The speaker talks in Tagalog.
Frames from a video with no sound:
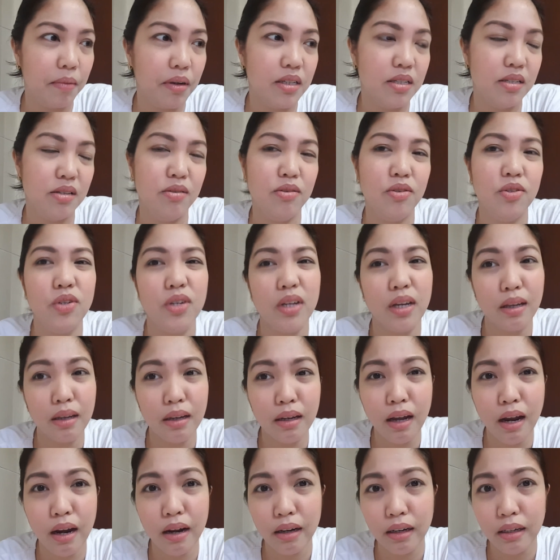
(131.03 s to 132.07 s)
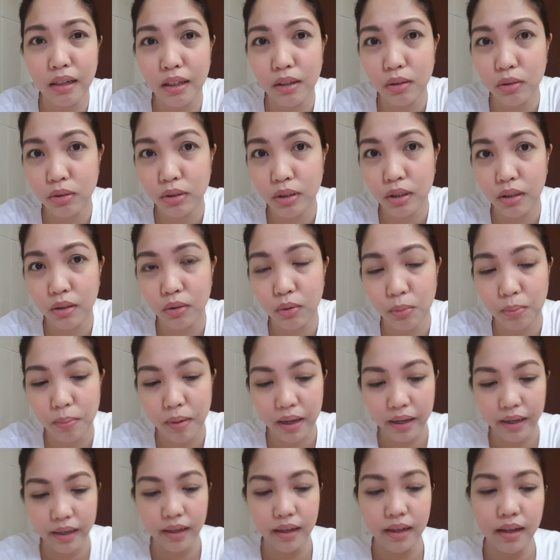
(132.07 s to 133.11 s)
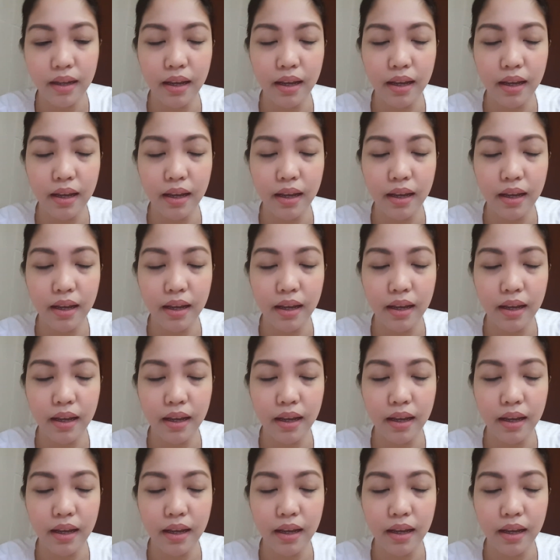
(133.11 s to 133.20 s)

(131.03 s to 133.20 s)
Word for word: Kasi yung chicken curry dito sa Dubai,